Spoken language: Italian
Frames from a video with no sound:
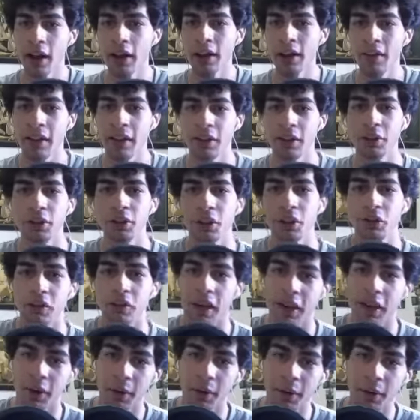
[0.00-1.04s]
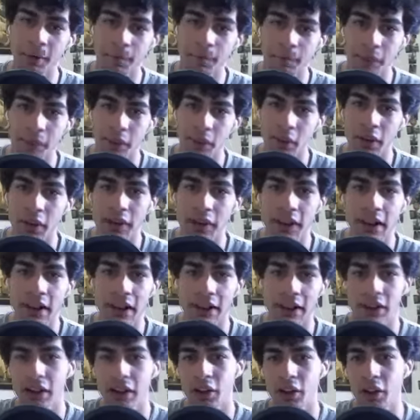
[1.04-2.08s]
levare tutto il ferro.
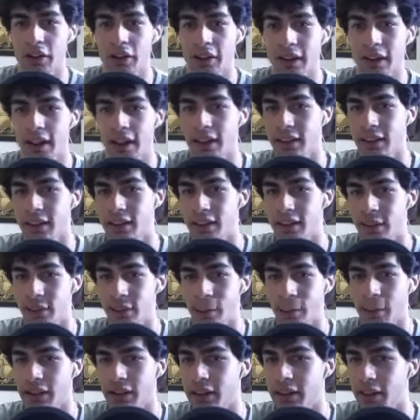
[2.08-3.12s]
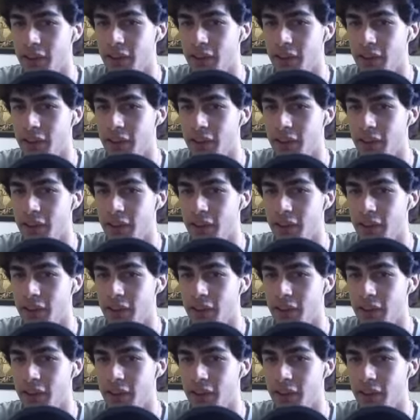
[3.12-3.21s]
Guarderete la cosa che è estremamente